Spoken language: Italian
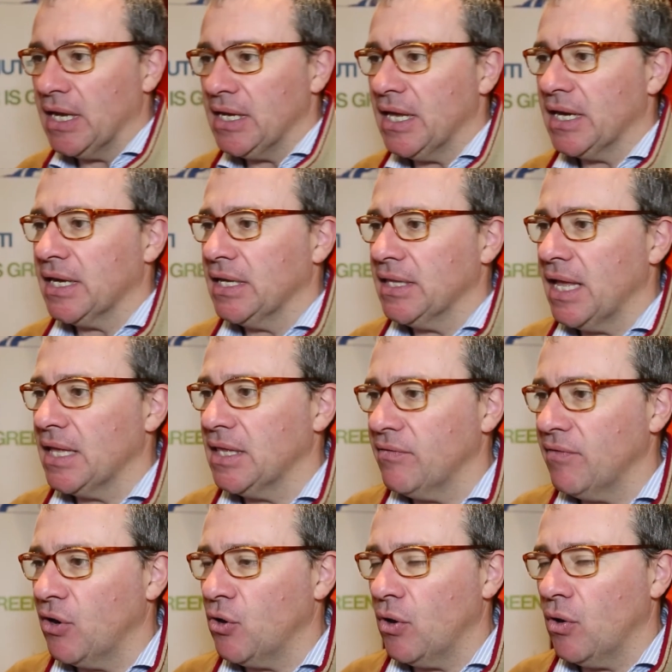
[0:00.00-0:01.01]
che gli architetti
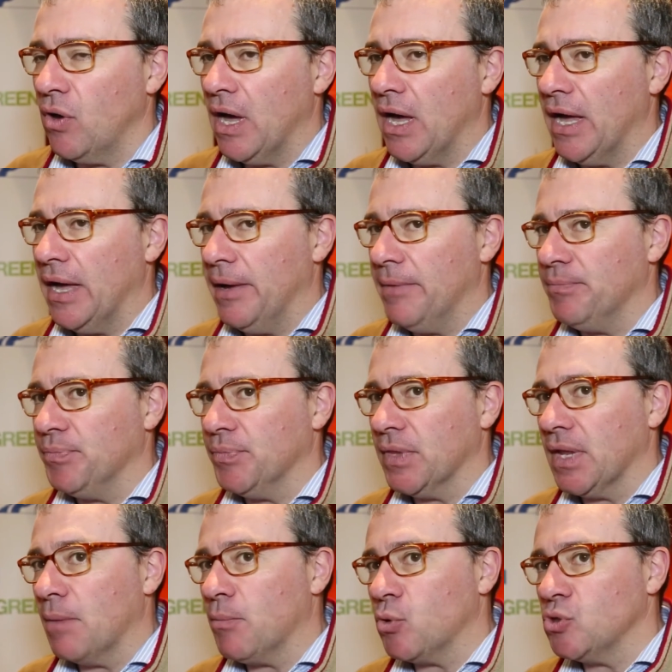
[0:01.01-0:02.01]
vanno a,
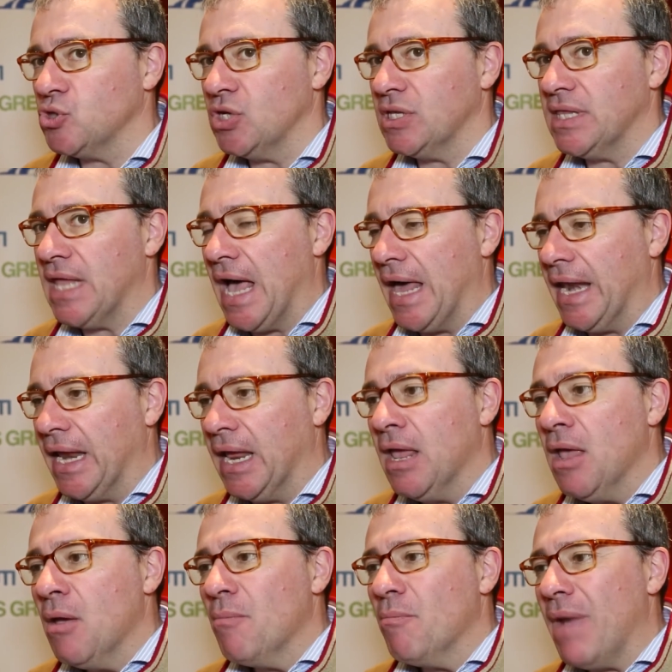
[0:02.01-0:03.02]
a progettare
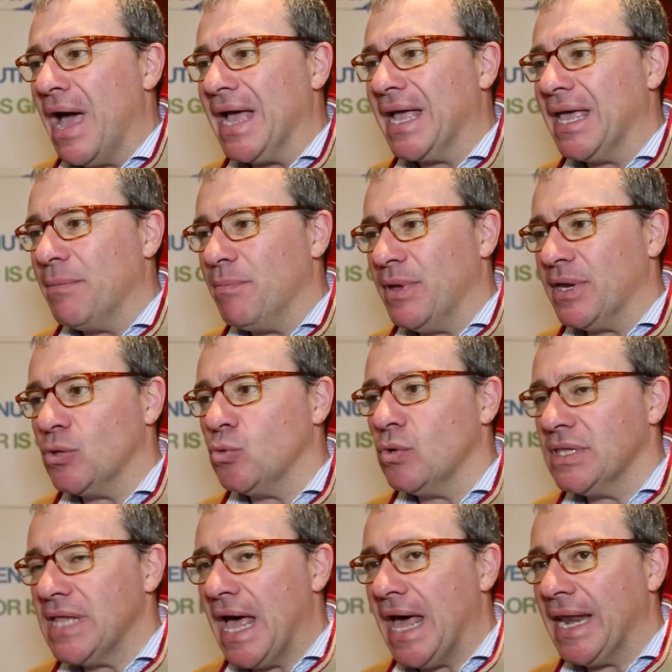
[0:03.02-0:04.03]
ma anche per
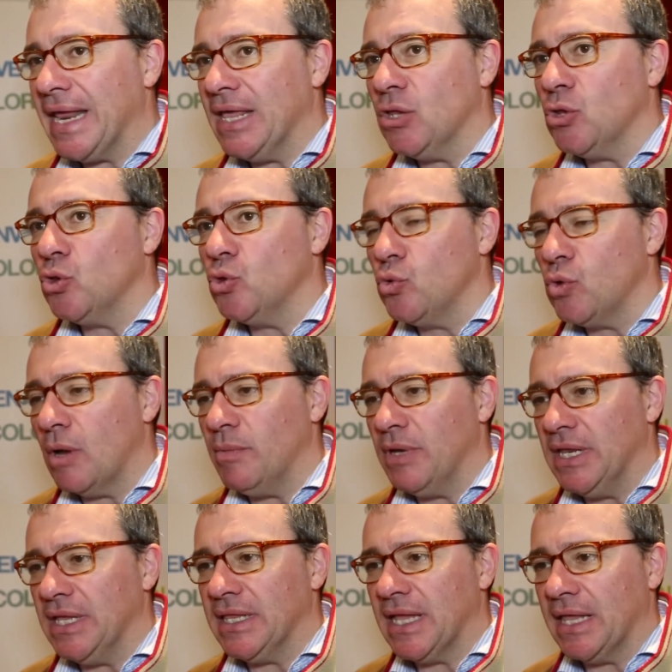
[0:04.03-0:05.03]
dare
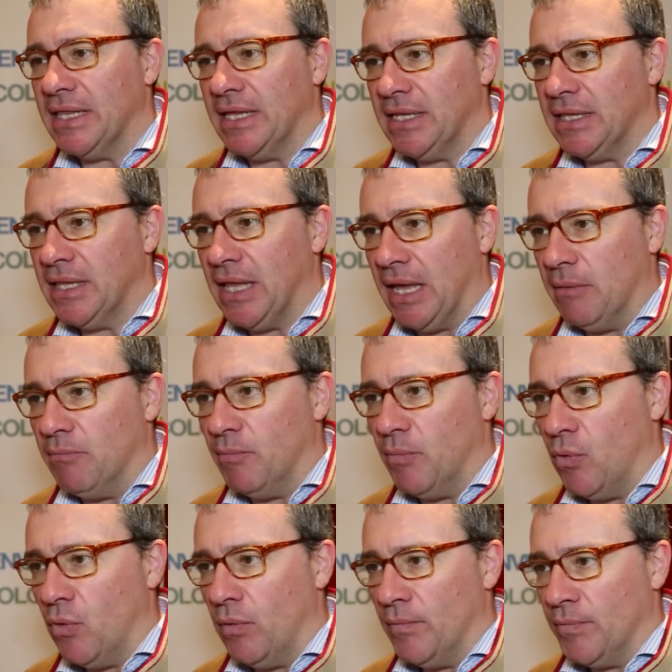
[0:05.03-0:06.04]
durabilità nel
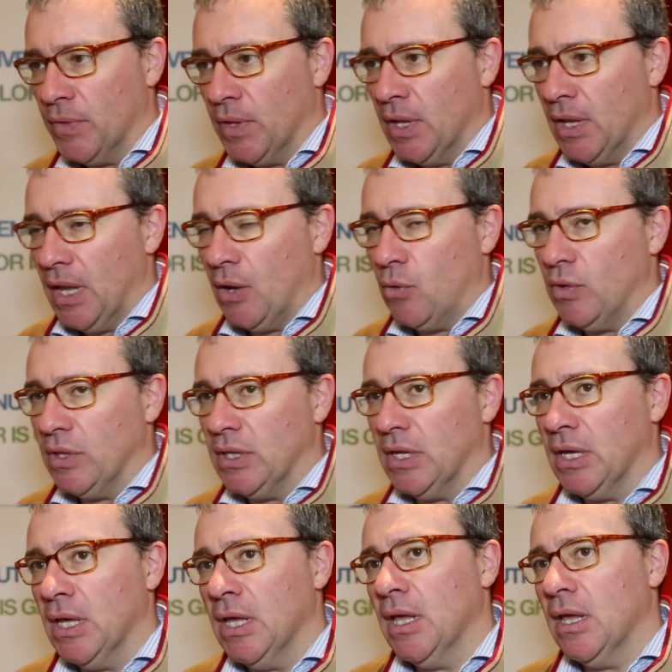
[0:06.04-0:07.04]
tempo e
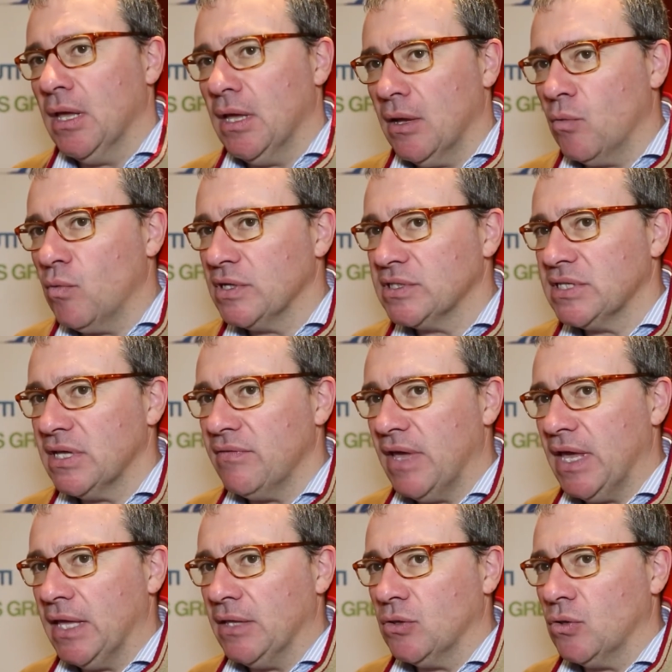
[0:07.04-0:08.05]
quindi questo
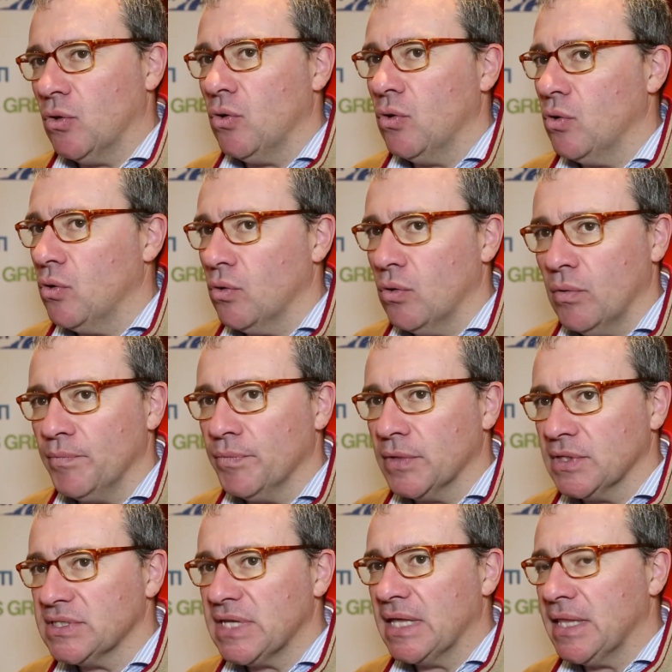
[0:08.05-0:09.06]
evento
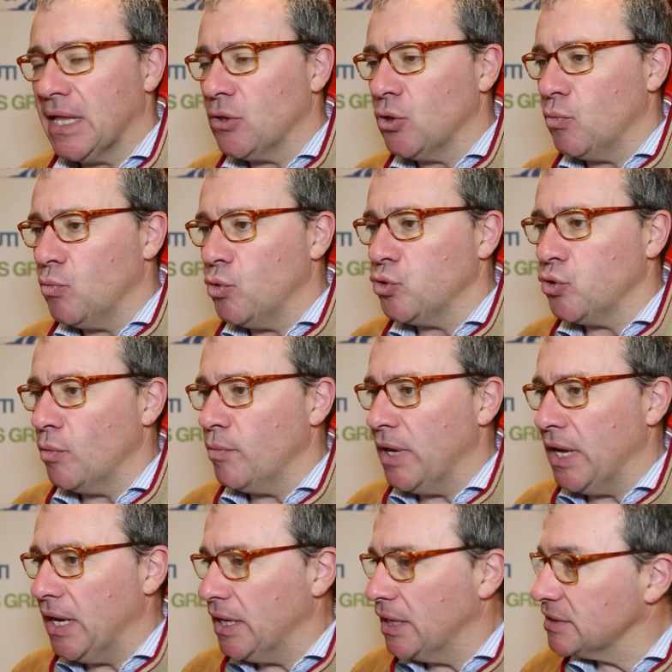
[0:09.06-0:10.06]
mm, sta andando molto
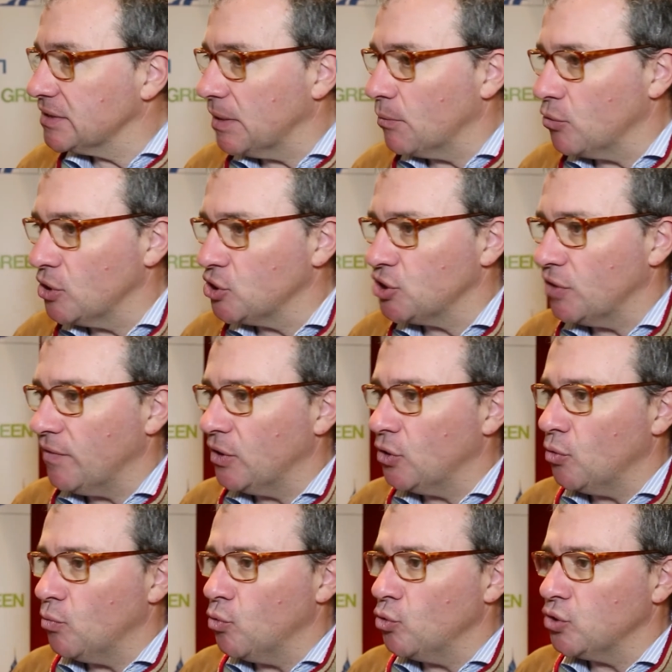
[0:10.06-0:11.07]
bene, stiamo
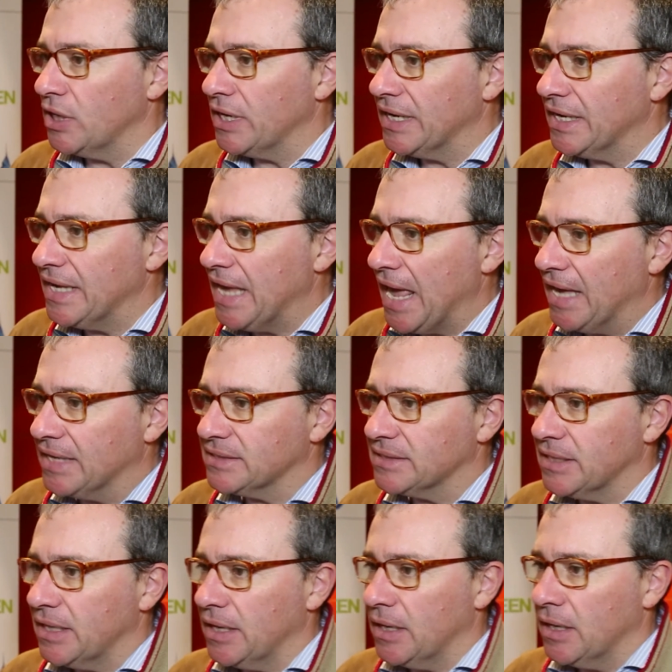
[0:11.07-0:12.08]
ricevendo molte
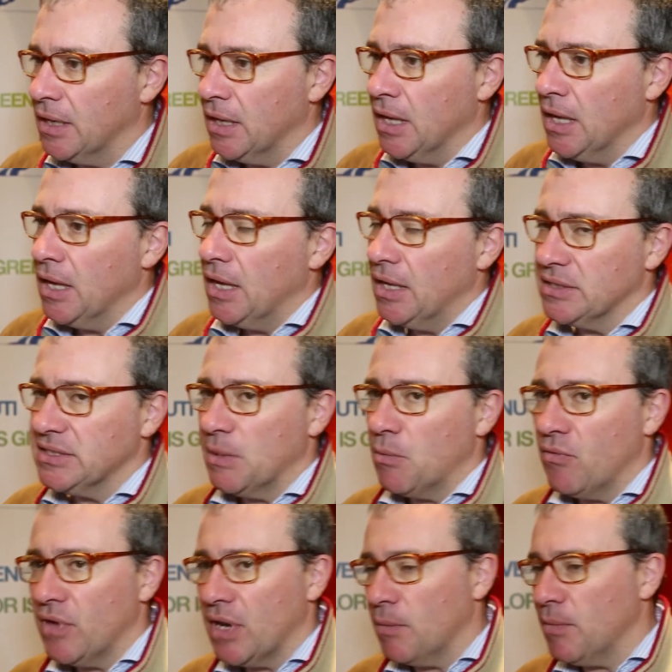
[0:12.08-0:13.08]
richieste e
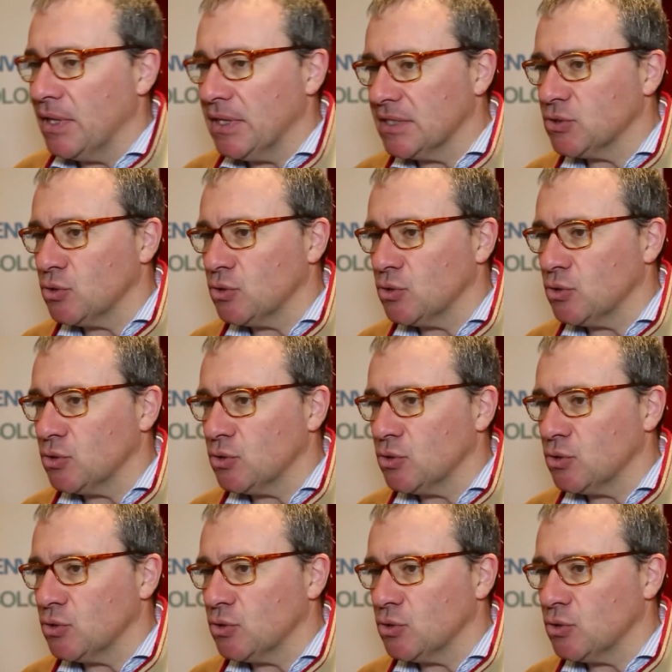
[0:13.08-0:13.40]
siamo veramente